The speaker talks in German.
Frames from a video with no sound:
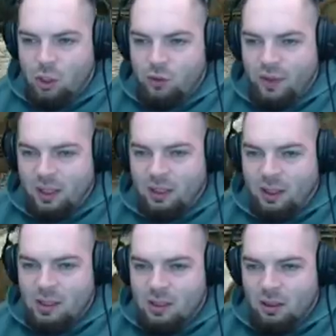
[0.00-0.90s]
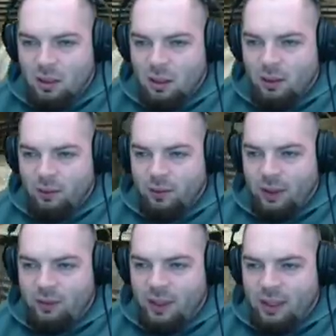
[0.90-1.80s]
schwierig ist,
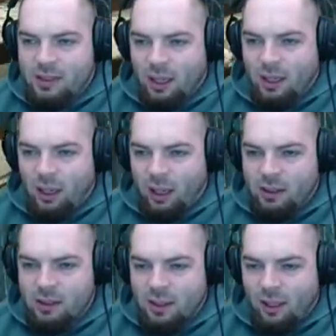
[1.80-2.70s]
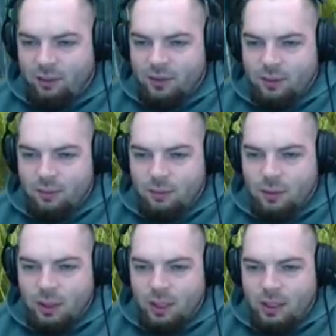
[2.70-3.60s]
wenn wir jetzt einen Scuff,
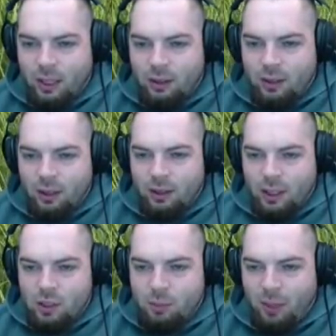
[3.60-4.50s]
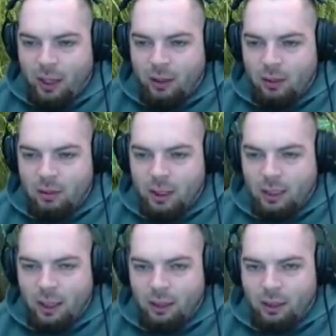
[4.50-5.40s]
hier ist einer, der, der ist ein Player, der
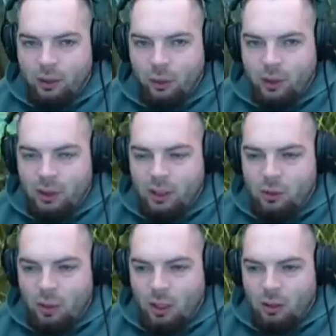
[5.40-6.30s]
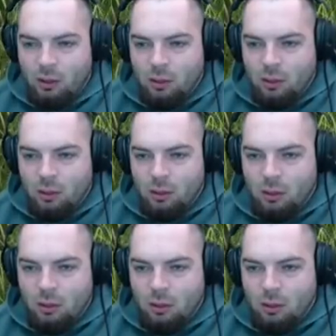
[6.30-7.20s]
hat andere getötet. Liegst du da?
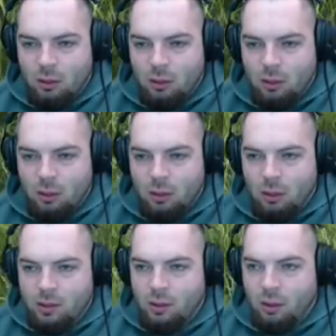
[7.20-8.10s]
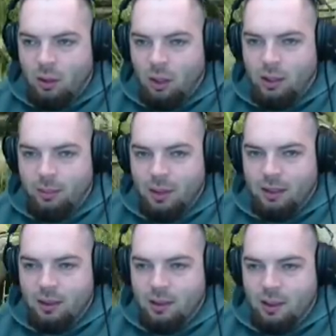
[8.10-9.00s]
Ich lieg da, ja. Achso, lol, ich habe gerade
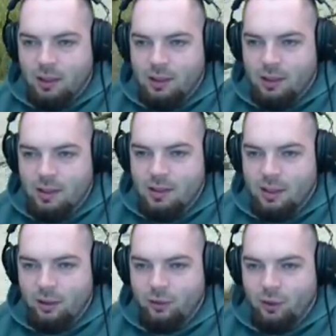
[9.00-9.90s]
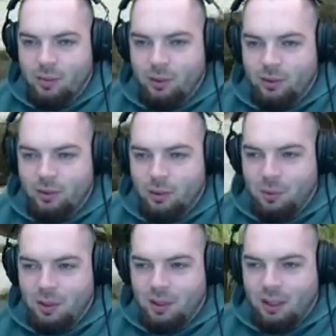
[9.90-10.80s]
gedacht, da, da, sitzt einer vor mir und, und
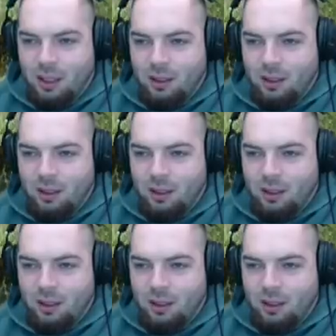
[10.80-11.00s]
lootet den gerade.